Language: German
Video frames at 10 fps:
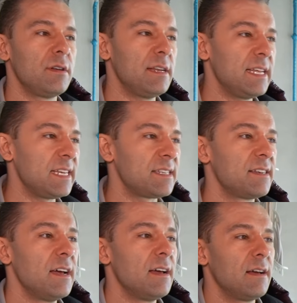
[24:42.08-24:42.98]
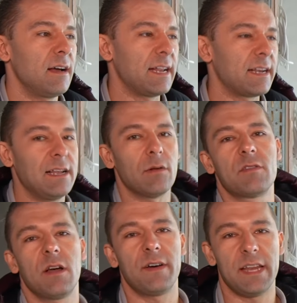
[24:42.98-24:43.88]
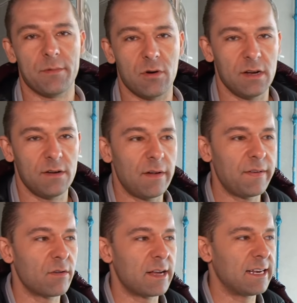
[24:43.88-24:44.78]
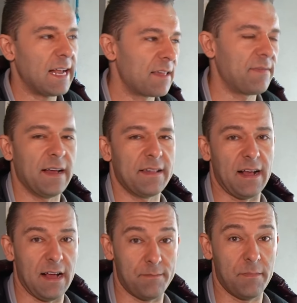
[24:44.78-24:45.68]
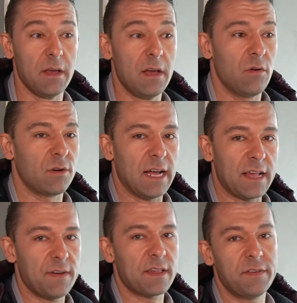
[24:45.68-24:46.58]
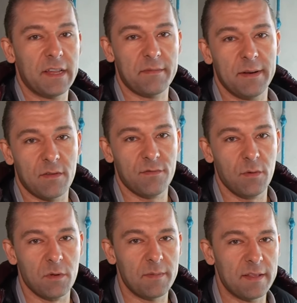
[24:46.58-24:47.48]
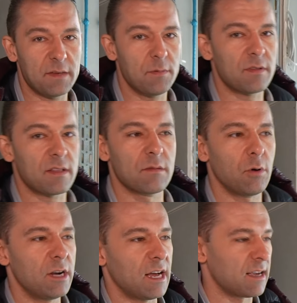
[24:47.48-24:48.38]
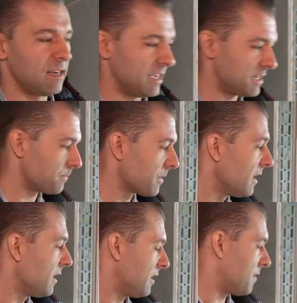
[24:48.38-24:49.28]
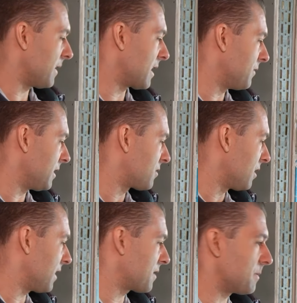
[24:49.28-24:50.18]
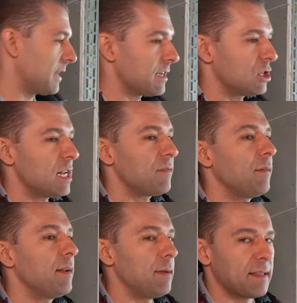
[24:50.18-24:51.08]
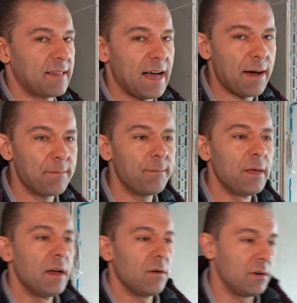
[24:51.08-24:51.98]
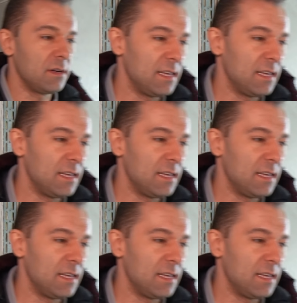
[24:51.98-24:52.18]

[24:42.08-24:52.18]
nicht einen Cloud-Server nehmen konnten, weil wir noch kein Glasfaser haben. Und Glasfaser wird erst 2025 bei uns ans Gebäude rangelegt. Deswegen haben wir den Server erstmal dahingestellt, weil wir den Platz haben. Und